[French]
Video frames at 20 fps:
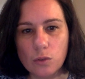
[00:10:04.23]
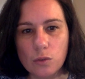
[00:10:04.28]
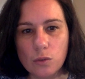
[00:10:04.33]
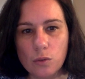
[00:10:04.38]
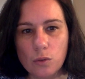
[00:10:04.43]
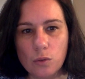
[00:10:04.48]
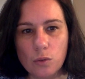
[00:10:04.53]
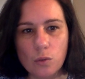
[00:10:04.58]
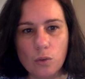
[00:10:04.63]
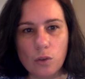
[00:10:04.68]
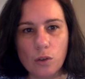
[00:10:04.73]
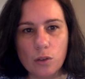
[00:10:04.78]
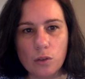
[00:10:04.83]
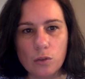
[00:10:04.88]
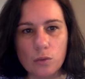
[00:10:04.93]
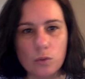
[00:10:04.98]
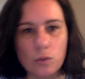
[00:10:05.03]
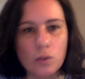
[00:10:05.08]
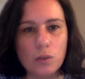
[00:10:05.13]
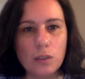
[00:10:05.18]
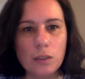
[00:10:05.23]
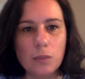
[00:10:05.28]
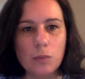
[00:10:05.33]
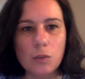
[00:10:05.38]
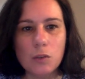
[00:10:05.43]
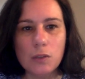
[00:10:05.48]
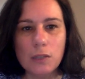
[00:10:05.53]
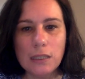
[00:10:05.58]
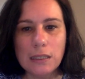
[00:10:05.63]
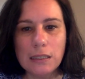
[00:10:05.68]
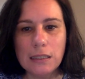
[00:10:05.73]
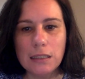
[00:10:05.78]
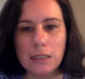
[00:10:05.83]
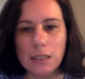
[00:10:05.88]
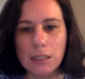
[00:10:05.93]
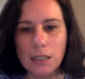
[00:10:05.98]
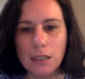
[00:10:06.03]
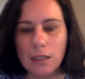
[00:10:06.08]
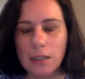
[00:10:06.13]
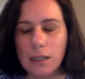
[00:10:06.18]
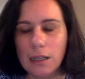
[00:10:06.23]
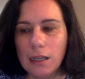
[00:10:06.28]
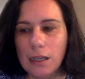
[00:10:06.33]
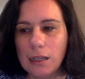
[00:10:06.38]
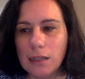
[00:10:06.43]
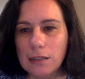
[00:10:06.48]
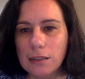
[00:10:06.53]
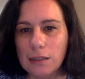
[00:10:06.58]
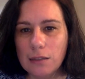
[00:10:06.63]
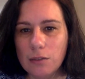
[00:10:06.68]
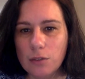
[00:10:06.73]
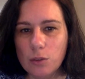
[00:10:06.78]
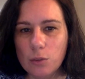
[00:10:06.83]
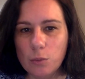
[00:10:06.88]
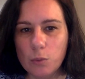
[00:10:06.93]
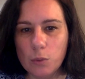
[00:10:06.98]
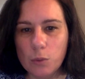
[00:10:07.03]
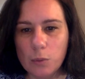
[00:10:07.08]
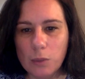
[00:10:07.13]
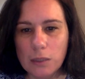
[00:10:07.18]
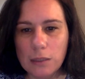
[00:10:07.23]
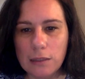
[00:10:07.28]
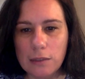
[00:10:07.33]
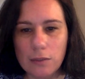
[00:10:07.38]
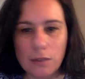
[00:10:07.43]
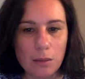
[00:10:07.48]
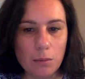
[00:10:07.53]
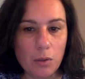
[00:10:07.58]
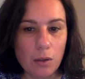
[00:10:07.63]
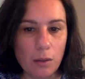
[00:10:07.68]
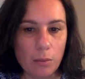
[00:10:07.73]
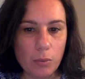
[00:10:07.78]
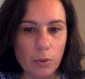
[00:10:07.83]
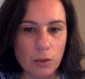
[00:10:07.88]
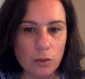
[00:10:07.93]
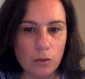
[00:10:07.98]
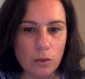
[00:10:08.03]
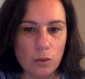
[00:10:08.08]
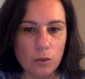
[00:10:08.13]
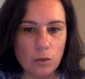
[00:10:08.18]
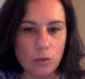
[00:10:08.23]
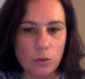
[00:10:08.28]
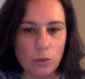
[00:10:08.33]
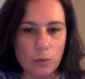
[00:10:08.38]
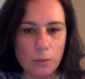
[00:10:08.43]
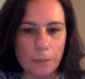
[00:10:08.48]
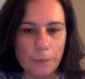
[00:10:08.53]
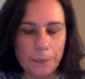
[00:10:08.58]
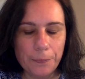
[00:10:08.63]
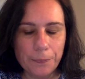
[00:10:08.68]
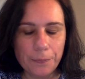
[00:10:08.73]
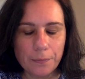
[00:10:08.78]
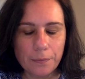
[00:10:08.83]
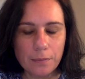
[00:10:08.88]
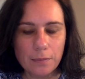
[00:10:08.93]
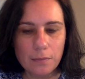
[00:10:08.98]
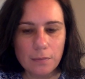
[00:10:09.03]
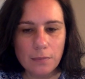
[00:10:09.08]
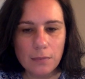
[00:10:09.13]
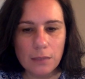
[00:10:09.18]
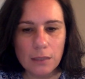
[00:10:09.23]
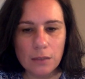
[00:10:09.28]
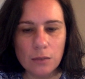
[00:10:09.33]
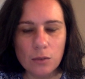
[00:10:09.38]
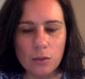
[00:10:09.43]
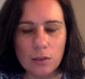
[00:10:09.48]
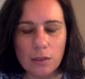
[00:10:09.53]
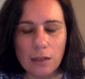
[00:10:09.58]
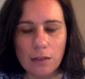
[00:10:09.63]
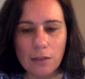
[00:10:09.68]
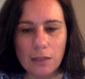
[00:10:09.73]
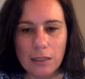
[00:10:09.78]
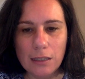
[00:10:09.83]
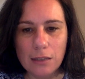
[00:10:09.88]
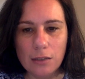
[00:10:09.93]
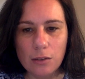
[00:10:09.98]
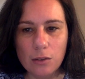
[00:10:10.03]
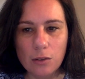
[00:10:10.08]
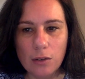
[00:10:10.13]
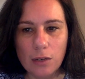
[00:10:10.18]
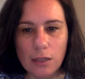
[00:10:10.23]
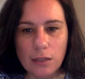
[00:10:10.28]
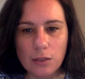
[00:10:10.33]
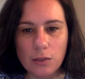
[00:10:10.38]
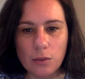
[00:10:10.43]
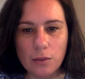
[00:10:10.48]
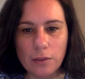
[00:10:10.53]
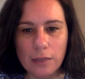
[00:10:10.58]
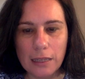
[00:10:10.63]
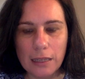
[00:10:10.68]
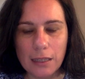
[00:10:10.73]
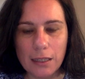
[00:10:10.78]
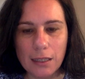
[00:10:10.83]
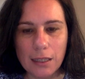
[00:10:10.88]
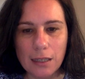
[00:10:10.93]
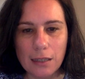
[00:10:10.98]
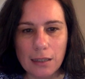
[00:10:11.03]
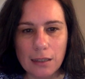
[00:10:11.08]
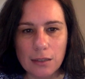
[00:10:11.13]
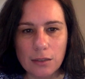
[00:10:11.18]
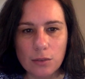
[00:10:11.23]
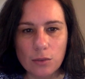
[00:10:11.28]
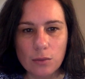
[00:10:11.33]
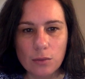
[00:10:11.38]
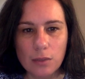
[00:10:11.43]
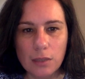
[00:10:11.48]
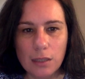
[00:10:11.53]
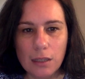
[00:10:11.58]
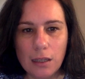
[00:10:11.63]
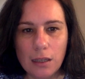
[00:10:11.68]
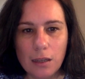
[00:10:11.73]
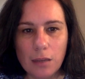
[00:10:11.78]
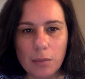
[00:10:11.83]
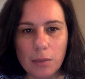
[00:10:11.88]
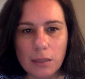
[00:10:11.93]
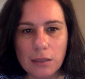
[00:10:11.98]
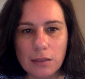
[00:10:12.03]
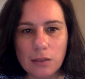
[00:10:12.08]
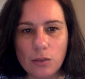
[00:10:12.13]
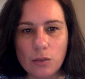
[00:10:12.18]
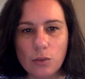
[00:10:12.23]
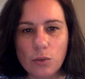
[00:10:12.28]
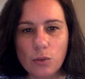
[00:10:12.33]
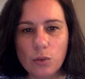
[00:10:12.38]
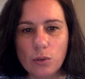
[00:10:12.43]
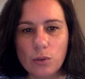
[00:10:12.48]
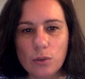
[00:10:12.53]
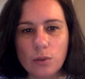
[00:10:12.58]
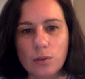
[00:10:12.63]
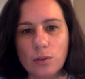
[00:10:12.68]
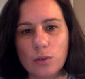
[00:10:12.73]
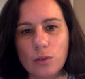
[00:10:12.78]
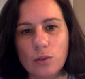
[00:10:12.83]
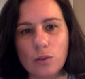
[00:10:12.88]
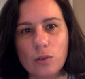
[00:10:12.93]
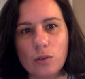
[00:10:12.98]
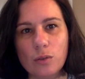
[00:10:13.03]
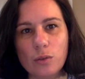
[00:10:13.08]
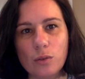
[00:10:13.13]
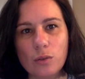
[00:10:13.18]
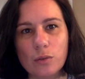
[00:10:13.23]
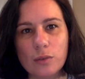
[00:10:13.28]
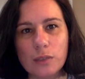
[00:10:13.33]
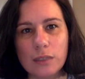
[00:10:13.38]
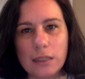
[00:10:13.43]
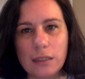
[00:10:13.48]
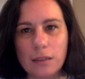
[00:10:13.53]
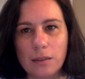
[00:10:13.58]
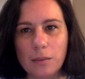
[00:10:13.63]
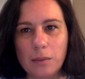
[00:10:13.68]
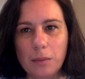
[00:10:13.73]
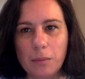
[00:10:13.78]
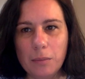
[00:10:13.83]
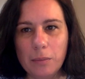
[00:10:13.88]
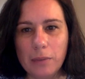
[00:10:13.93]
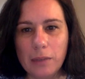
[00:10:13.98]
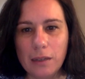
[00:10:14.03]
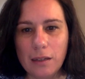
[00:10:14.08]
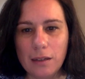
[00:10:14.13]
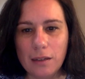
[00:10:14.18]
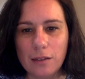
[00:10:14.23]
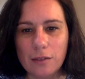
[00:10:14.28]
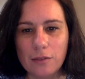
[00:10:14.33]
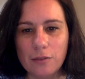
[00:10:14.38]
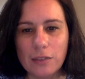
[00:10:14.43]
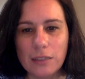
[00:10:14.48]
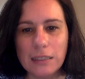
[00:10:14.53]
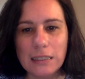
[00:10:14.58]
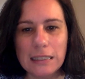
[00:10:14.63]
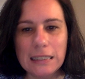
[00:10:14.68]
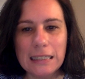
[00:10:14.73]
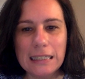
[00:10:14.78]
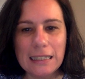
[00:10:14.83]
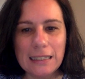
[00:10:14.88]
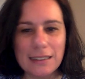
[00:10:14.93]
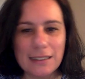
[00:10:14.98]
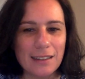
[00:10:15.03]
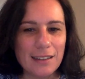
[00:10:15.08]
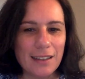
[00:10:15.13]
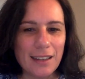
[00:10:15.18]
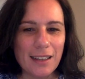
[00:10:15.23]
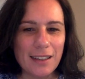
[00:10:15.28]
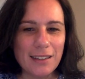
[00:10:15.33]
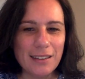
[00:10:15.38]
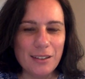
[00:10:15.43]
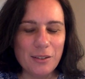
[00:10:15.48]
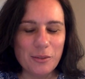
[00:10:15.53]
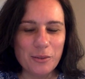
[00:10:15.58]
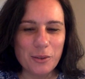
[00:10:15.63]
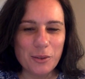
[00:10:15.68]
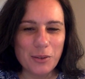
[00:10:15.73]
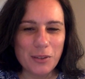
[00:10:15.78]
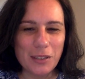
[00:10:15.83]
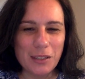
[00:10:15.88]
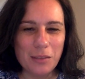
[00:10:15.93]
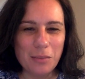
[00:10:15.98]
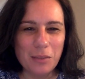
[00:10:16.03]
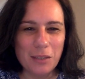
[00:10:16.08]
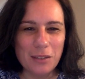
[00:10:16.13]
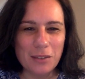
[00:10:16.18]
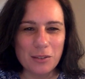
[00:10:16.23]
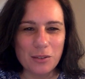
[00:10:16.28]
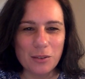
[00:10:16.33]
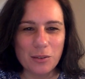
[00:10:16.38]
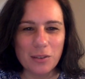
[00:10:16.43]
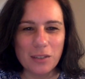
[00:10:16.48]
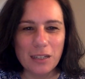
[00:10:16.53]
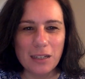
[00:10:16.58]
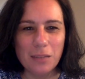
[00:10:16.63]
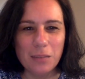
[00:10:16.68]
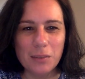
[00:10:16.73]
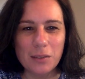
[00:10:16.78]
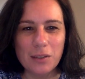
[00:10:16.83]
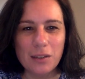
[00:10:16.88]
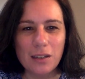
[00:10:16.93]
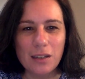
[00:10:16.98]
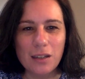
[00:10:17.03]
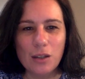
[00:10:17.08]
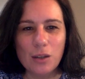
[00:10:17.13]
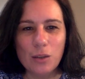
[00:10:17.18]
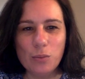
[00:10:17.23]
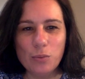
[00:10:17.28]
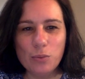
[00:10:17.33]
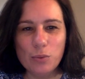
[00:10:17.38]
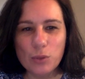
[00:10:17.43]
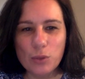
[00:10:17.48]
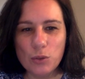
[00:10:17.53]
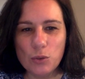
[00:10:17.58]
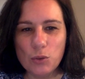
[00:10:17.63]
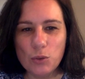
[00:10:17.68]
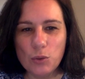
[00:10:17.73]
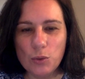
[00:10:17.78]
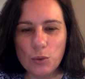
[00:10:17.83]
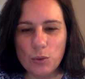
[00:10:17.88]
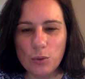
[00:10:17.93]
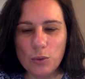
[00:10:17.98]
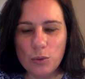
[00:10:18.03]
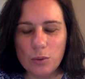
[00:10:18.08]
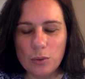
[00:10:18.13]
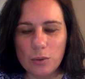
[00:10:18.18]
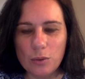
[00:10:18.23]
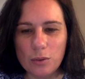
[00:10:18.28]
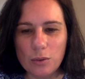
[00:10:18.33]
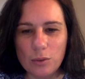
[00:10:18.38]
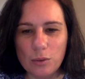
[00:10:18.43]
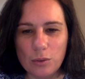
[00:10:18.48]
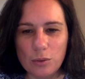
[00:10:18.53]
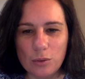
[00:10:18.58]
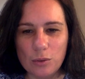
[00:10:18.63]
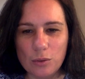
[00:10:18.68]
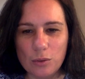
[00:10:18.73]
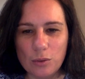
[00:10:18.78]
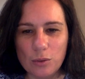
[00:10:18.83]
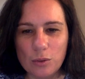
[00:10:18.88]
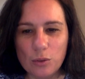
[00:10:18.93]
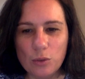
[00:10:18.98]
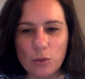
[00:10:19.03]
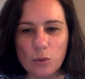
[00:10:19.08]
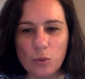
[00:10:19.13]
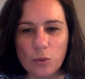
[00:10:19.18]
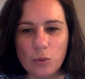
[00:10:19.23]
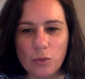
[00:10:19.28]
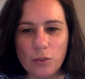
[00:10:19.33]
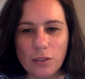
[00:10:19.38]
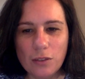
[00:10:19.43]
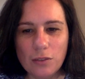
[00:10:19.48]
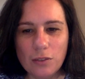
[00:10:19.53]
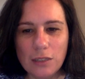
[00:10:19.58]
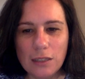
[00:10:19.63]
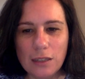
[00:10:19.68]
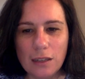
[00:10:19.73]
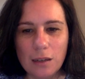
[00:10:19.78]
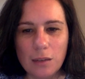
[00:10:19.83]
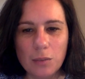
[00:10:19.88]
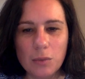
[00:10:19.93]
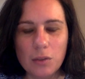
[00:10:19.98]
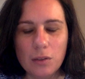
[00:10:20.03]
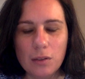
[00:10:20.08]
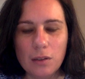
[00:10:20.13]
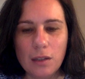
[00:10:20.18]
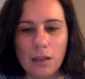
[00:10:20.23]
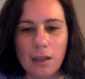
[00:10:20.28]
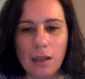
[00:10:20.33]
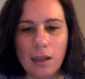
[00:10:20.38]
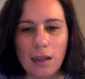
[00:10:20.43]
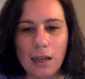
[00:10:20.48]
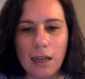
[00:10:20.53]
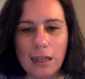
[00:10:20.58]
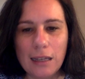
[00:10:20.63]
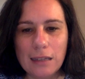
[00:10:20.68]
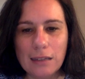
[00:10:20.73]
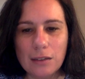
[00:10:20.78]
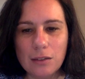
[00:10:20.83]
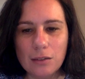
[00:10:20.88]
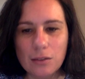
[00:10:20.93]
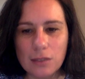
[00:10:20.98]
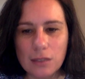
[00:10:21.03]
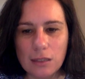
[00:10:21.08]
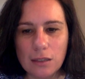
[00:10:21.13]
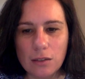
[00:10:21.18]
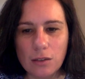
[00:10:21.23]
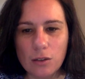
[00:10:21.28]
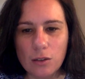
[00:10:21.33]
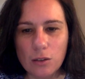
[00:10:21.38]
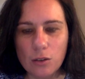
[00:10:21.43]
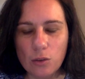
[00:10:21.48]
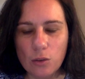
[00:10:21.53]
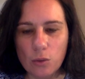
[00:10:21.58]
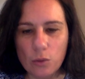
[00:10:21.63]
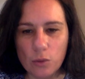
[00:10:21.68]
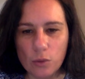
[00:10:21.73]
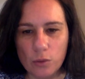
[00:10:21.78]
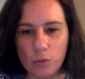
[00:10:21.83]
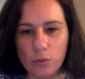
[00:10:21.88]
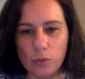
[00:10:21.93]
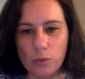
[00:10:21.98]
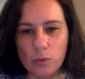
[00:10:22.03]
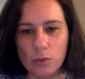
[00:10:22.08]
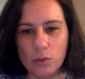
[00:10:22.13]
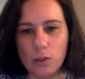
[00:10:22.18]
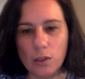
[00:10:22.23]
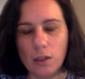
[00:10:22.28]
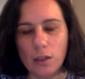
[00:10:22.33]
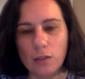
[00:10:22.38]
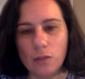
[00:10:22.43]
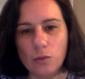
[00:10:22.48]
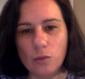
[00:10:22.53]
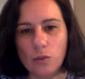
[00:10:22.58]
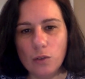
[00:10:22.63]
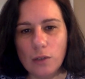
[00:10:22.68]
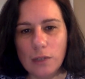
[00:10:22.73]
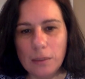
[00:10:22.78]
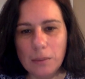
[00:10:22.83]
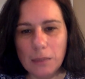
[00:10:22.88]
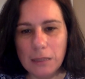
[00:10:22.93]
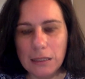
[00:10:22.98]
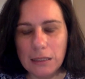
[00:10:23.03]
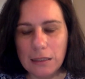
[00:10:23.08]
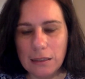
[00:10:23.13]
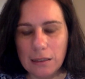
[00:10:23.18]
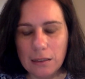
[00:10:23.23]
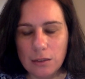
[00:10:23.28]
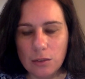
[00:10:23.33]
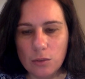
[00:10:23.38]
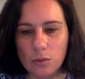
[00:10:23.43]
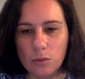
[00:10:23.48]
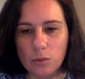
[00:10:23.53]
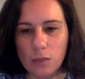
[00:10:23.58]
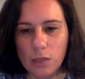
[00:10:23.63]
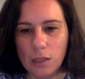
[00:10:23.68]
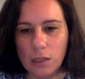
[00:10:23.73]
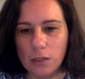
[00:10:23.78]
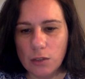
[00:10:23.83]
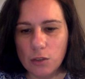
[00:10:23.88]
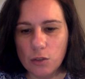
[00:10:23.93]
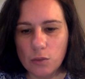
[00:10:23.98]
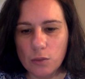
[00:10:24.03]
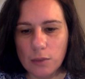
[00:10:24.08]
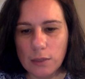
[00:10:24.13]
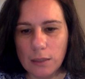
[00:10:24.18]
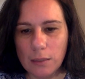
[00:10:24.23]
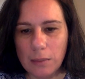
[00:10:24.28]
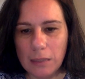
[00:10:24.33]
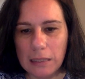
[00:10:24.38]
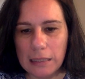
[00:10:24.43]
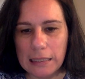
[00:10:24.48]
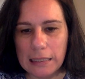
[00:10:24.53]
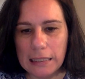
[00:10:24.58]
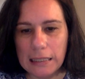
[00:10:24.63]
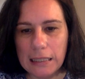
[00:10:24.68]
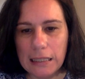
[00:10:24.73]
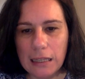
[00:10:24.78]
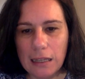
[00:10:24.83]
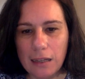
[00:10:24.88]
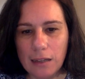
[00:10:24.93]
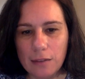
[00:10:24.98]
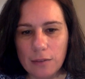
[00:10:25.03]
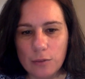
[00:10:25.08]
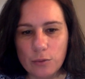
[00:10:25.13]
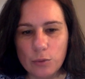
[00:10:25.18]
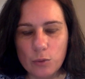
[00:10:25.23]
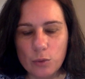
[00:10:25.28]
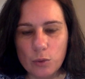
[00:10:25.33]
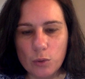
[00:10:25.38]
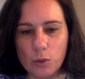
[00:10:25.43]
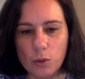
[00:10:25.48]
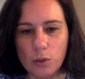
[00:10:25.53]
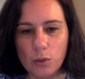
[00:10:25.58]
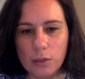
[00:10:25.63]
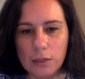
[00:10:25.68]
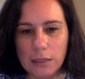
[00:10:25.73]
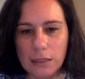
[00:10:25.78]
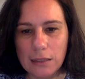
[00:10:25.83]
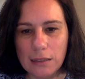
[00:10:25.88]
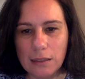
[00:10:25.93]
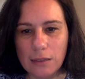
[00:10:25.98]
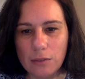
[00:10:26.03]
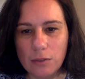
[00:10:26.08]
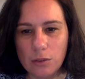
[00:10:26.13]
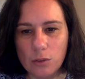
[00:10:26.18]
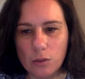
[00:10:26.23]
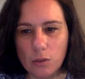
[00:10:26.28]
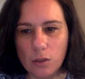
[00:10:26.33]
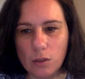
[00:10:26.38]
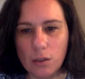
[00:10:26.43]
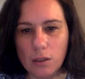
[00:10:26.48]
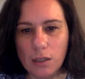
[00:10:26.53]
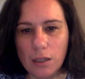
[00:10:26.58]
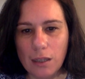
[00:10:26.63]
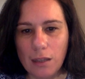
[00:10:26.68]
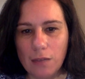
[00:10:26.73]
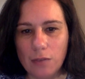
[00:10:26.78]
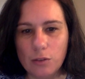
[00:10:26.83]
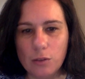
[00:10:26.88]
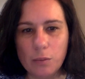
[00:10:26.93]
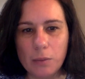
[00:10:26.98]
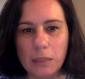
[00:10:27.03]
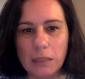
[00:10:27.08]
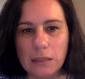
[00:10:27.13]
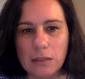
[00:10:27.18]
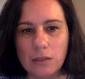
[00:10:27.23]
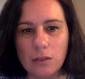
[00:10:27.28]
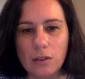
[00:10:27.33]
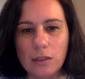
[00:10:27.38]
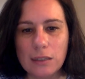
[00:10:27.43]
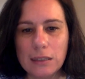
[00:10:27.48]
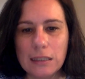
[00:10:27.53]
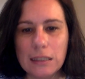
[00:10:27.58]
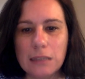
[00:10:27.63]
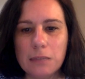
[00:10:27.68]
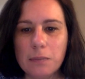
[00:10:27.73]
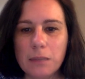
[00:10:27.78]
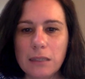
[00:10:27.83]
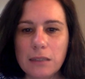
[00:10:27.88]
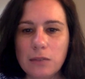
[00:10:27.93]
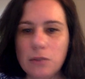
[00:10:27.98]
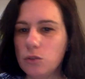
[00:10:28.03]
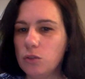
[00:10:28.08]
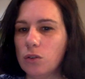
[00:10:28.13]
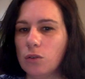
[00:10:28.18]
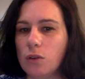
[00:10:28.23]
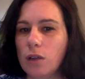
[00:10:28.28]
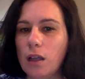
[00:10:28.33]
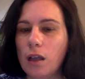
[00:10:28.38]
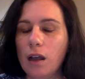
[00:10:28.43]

de son corps. Donc ceux qui me connaissent déjà savent que pour moi, c'est vraiment important de de travailler en relation avec l'incarnation parce que euh, on s'est quand même pas fatigué à s'incarner entre guillemets en tant qu'âme pour se euh, retrouver finalement à être dans un corps que l'on refuse. Donc dans les méditations, je vous amènerai à vous reconnecter à votre corps et à votre présent, à ce qui se passe dedans.